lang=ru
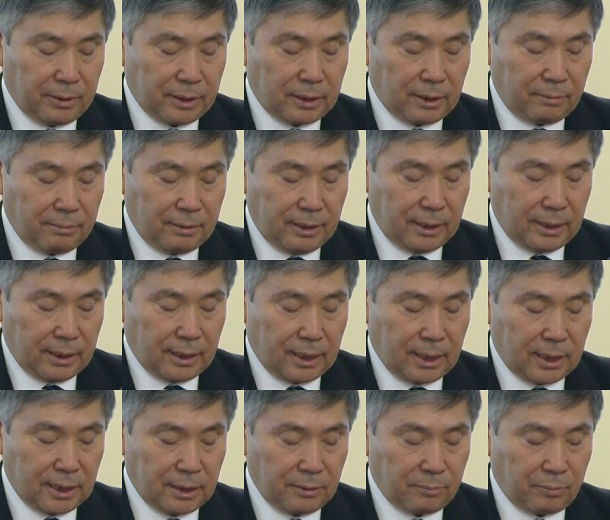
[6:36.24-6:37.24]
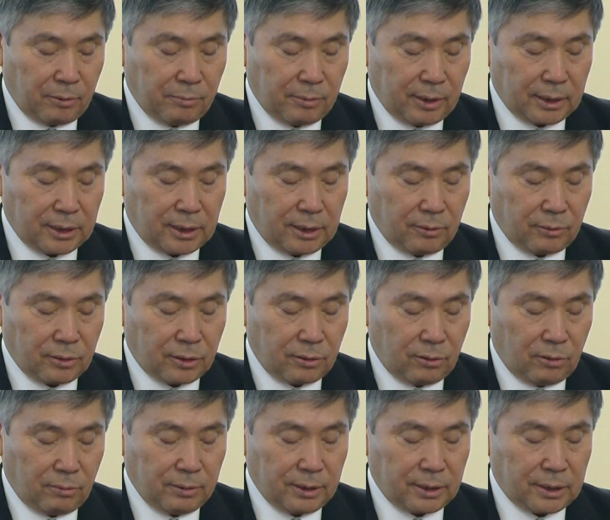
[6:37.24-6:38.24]
потребления газа по Мангостовской
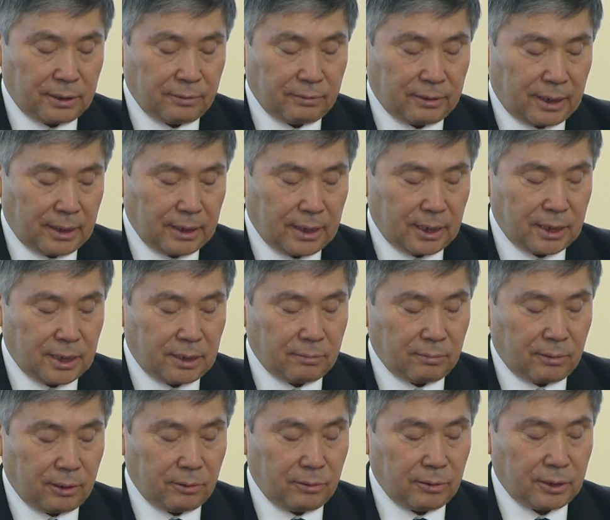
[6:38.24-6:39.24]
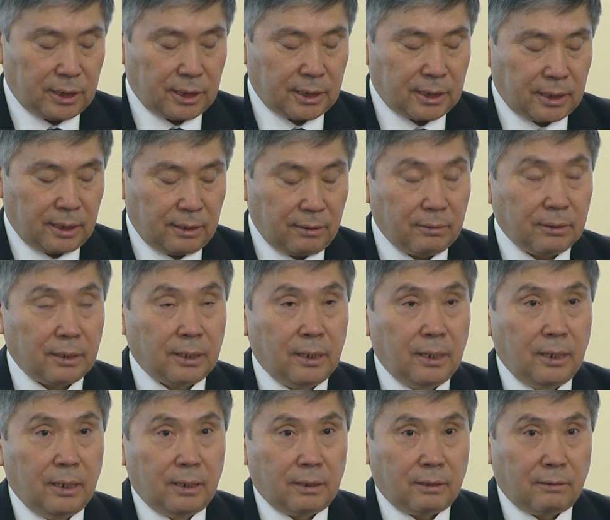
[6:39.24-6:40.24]
области в 2013 году составил
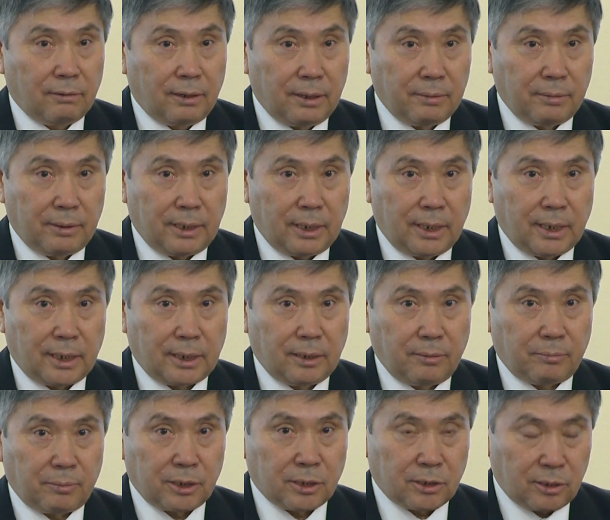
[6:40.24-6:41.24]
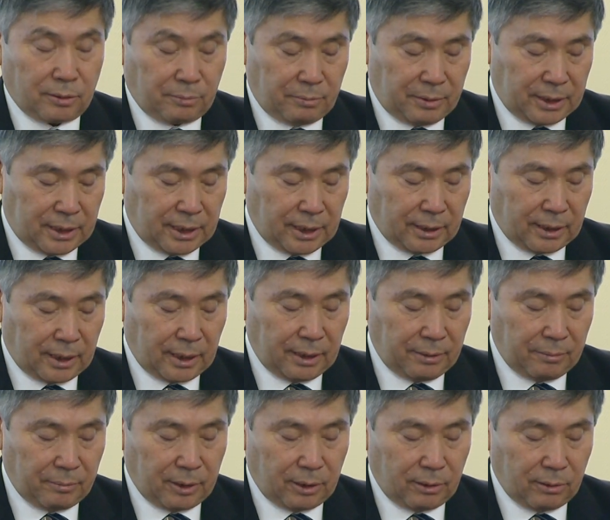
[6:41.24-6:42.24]
2 миллиарда
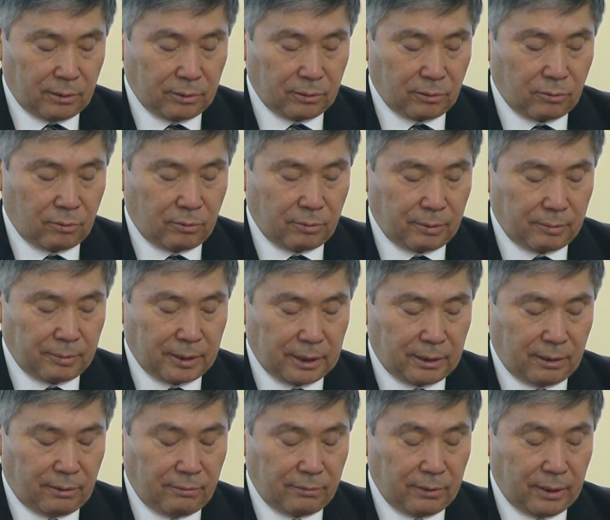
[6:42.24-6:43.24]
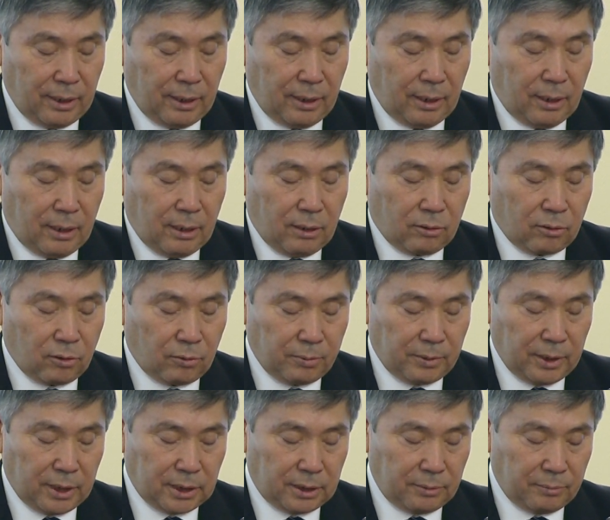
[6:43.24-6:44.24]
553 миллиона кубометров.
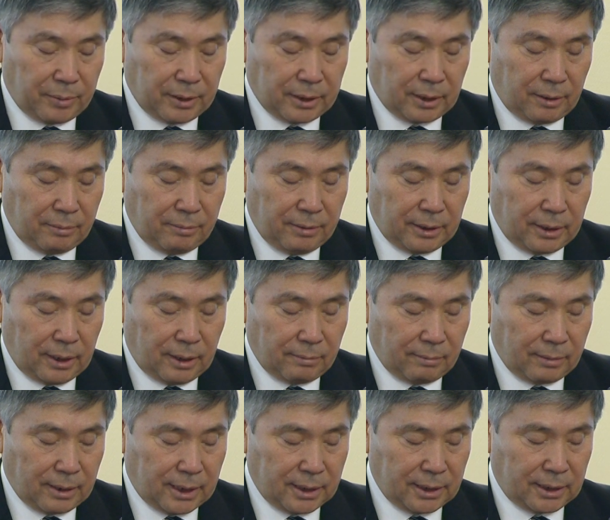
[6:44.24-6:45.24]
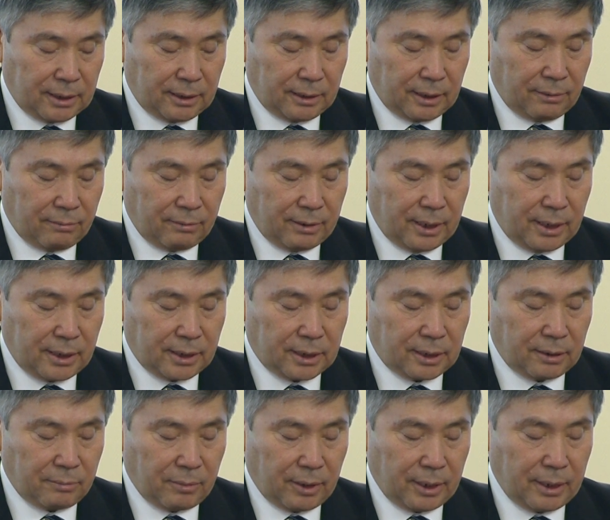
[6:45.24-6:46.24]
Крупнейшим потребителем газа
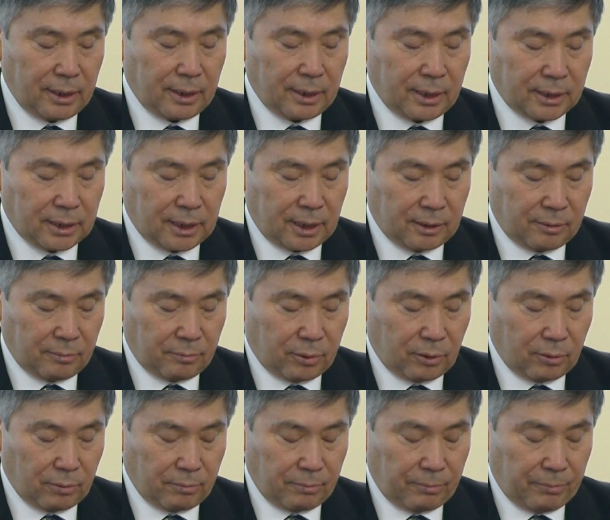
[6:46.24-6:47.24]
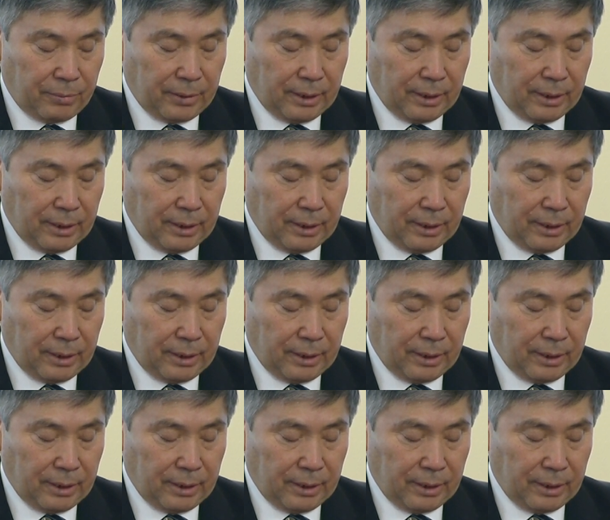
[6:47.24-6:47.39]
является МАЭК «Казатомпром».